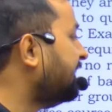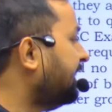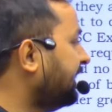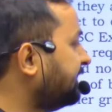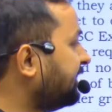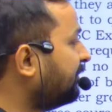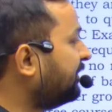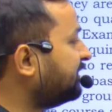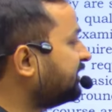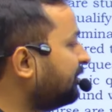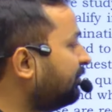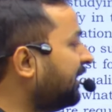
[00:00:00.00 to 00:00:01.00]

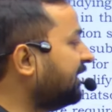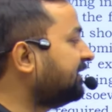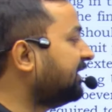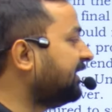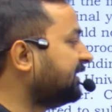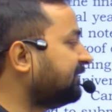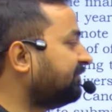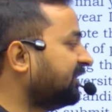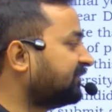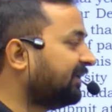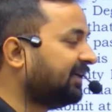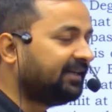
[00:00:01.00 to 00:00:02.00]
एग्जामिनेशन बाई द
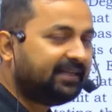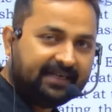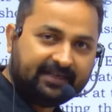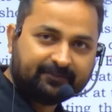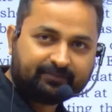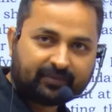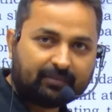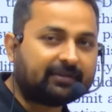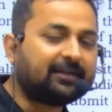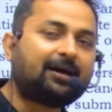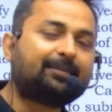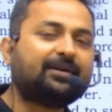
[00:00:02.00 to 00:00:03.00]
स्पेसिफाइड डेट
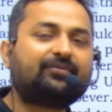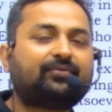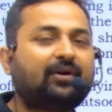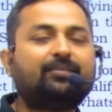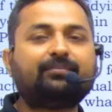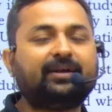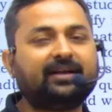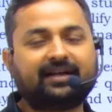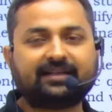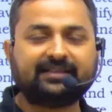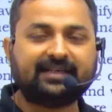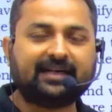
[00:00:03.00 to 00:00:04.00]
मतलब आपने फॉर्म फिल
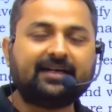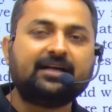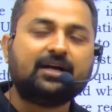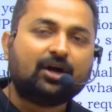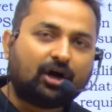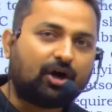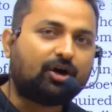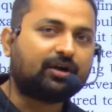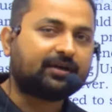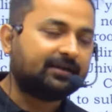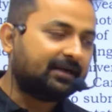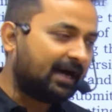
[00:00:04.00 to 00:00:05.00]
कर दिया
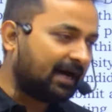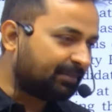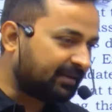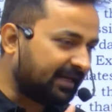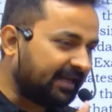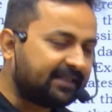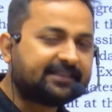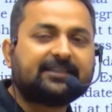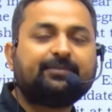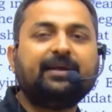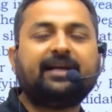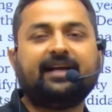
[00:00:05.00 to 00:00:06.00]
और आप गए
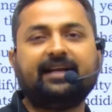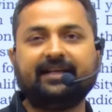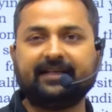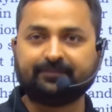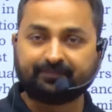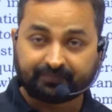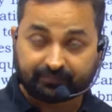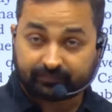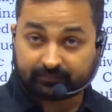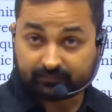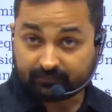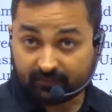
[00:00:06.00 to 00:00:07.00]
एसएसबी के लिए
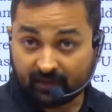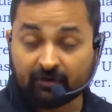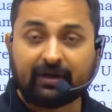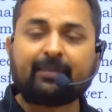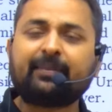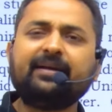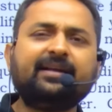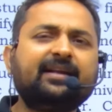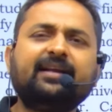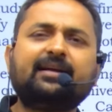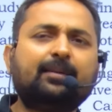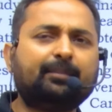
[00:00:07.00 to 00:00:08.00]
और आपकी
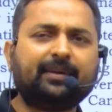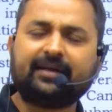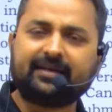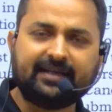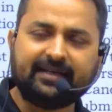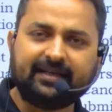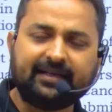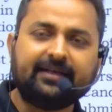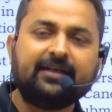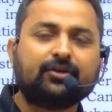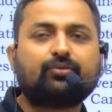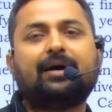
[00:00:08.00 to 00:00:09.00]
डिग्री कंप्लीट नहीं है
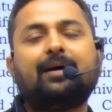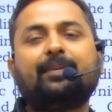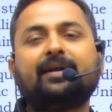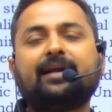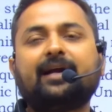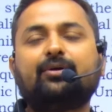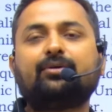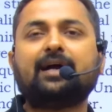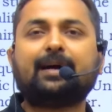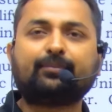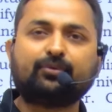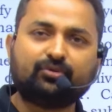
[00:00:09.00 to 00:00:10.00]
तो वहां पर क्या
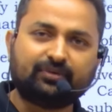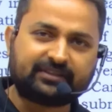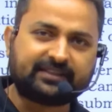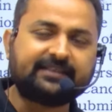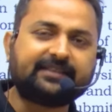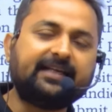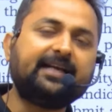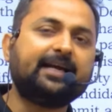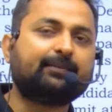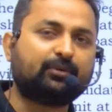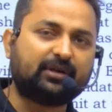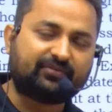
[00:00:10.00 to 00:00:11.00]
होगा आपको यूनिवर्सिटी से
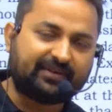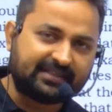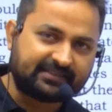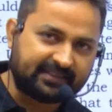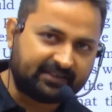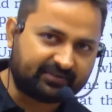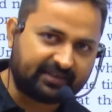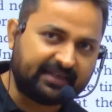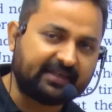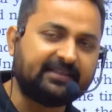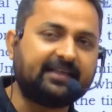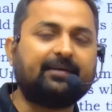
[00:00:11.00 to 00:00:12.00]
एक बोनाफाइड सर्टिफिकेट
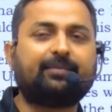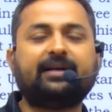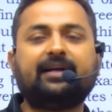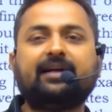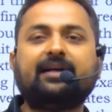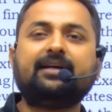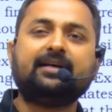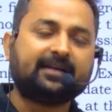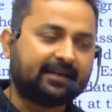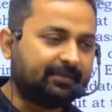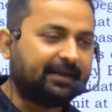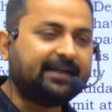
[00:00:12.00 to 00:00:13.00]
लेके जाना पड़ेगा
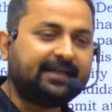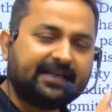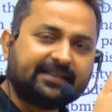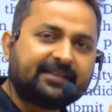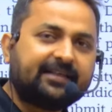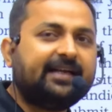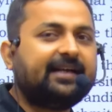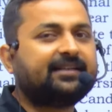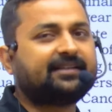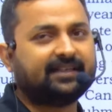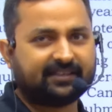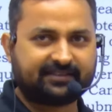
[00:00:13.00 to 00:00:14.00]
कि भाई इस डेट
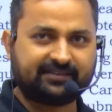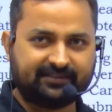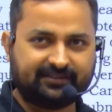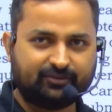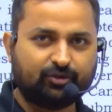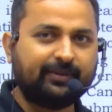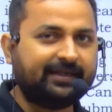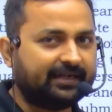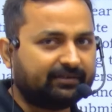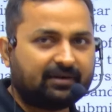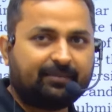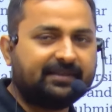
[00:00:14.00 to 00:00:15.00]
तक जो भी
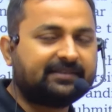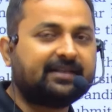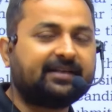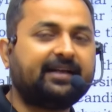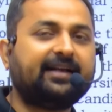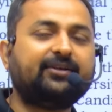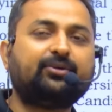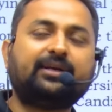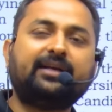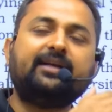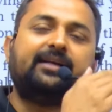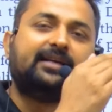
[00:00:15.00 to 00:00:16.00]
डेट वहां मेंशन की गई
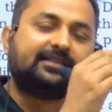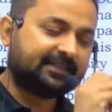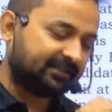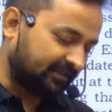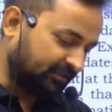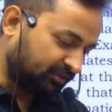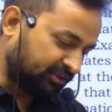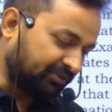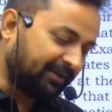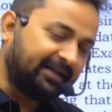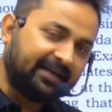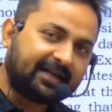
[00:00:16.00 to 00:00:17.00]
होगी
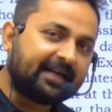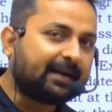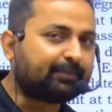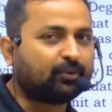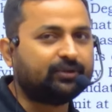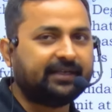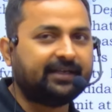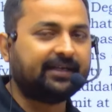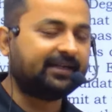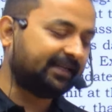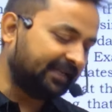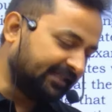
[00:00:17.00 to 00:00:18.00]
यूनिवर्सिटी वाले लिख के आपको
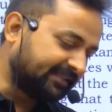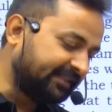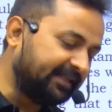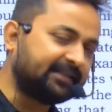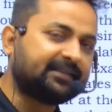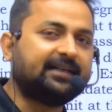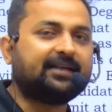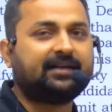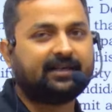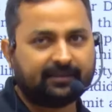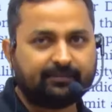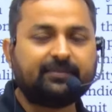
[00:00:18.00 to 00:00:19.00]
देंगे कि इस डेट तक
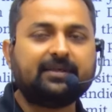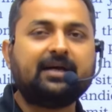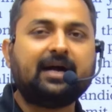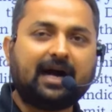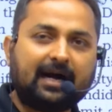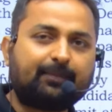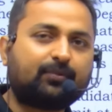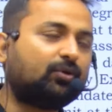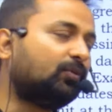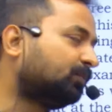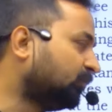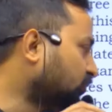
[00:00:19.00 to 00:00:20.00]
हम
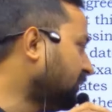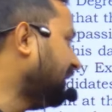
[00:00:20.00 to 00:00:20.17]
आपको पूरा